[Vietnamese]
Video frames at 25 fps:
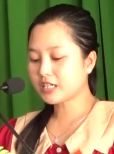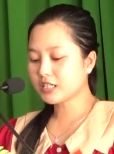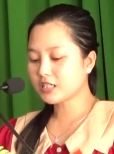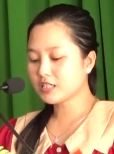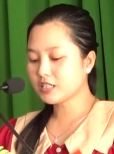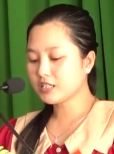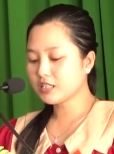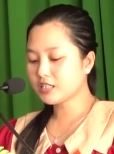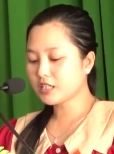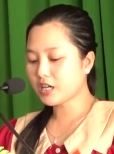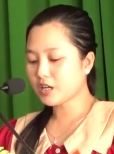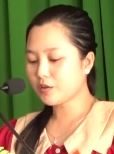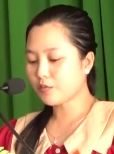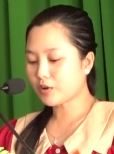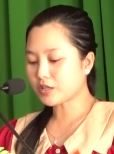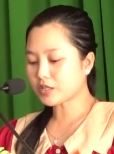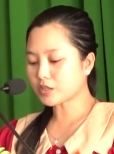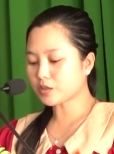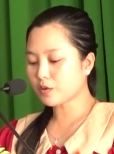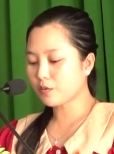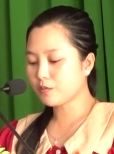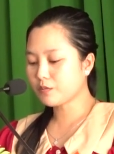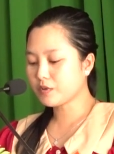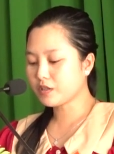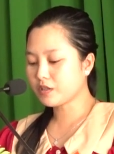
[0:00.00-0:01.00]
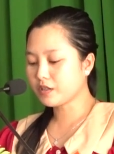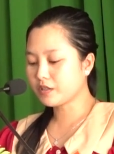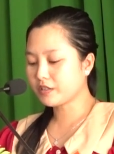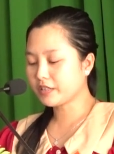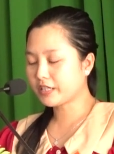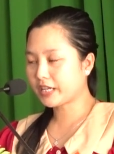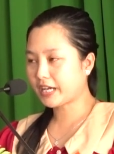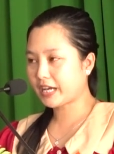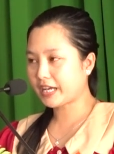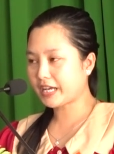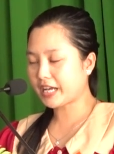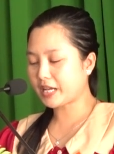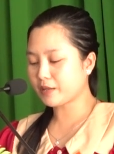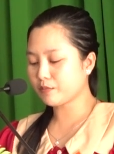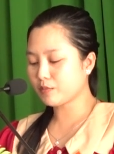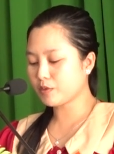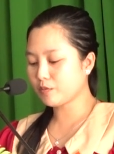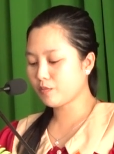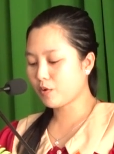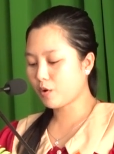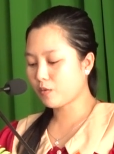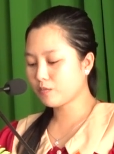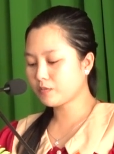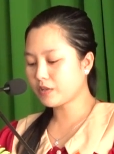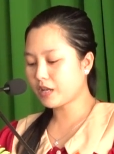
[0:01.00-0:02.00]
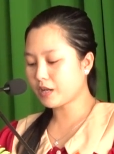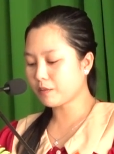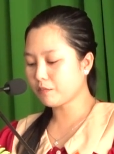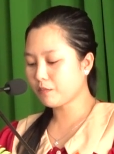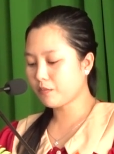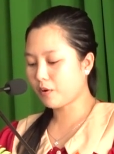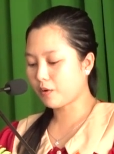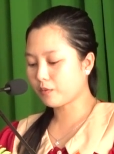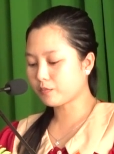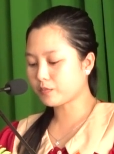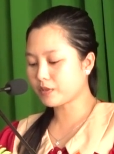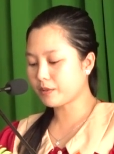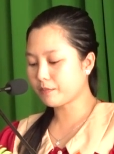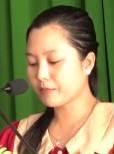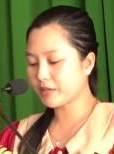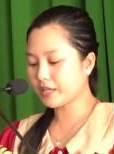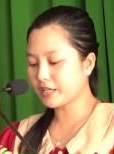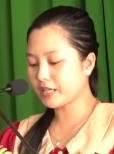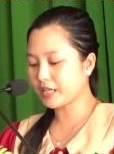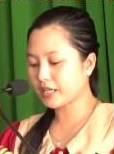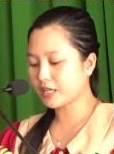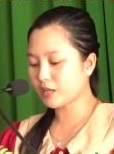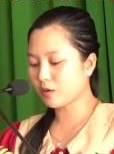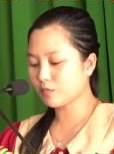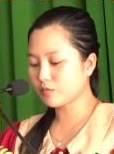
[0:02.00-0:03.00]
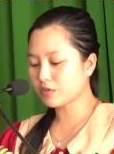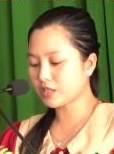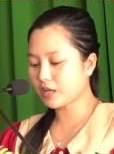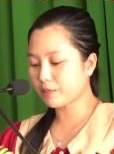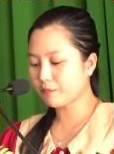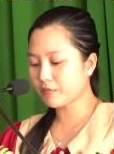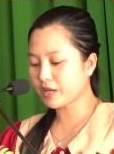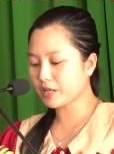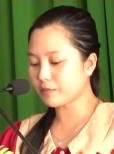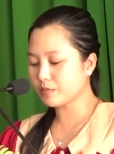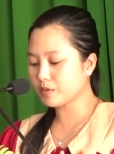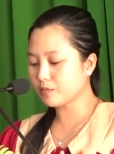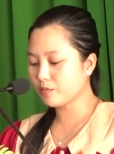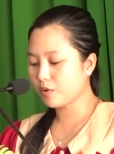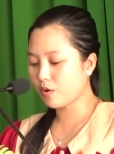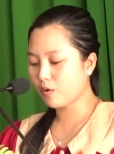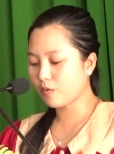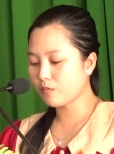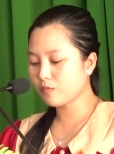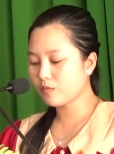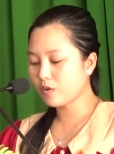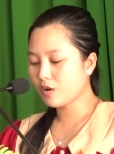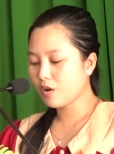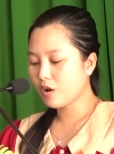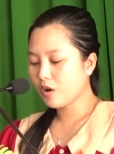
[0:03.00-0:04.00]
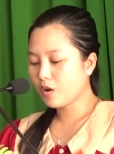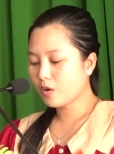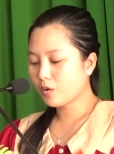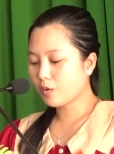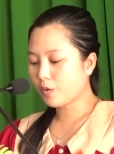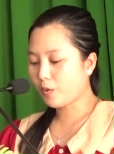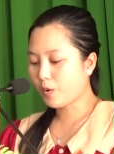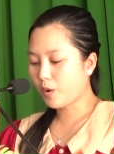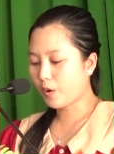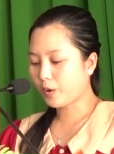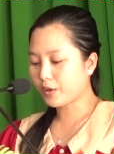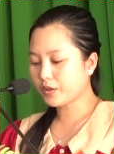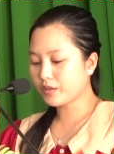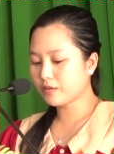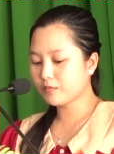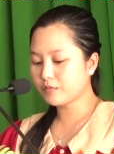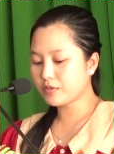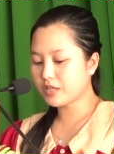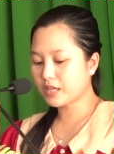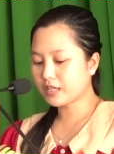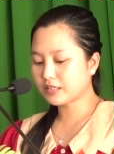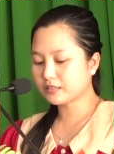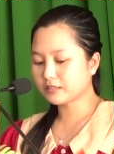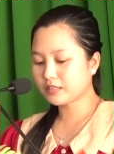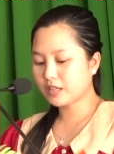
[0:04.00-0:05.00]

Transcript: Hội tiếp tục đổi mới, nâng cao chất lượng và hiệu quả phong trào nông dân thi đua sản xuất kinh